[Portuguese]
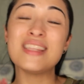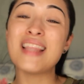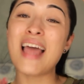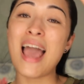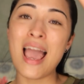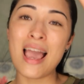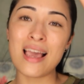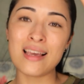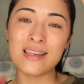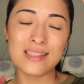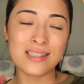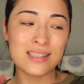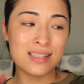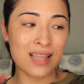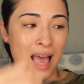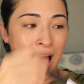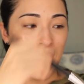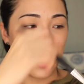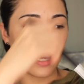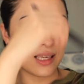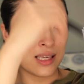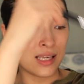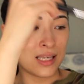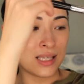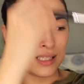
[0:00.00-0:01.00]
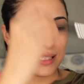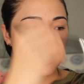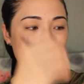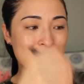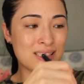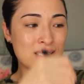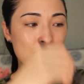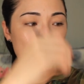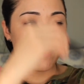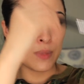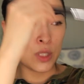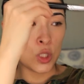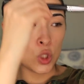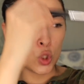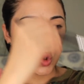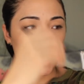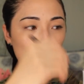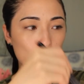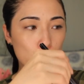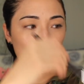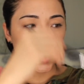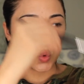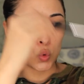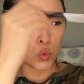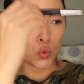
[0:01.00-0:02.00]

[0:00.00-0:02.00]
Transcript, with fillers: 10 a 15 minutos